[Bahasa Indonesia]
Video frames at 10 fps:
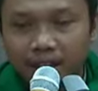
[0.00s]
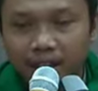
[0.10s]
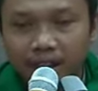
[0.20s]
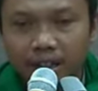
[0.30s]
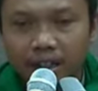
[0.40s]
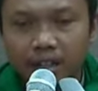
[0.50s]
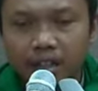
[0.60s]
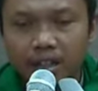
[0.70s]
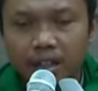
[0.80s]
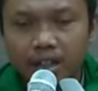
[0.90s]
La
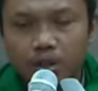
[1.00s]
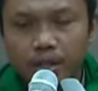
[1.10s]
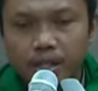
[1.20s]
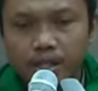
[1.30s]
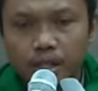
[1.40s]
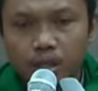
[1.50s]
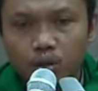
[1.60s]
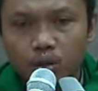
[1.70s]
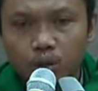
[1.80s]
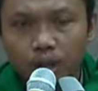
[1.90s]
yus'alu
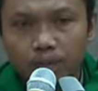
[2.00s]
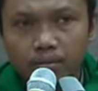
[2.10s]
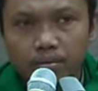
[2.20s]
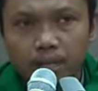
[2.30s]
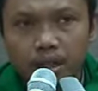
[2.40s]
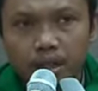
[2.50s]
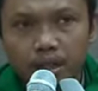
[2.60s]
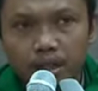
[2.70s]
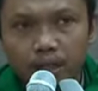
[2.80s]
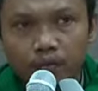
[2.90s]
amma
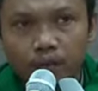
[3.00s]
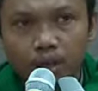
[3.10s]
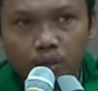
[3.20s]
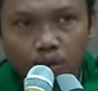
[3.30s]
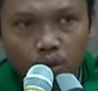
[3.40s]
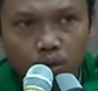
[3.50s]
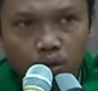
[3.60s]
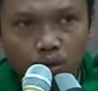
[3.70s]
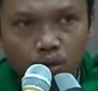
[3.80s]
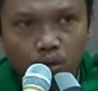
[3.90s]
yaf'alu
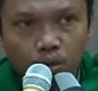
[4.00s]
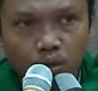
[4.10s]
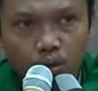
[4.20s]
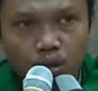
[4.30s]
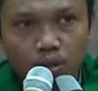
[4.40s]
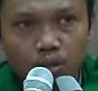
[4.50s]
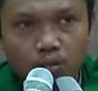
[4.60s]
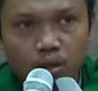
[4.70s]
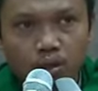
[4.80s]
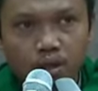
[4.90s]
wa
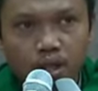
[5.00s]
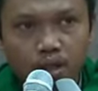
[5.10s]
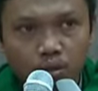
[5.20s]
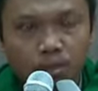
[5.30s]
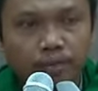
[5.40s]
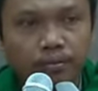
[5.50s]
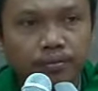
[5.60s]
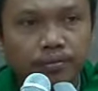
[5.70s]
hum yus'alun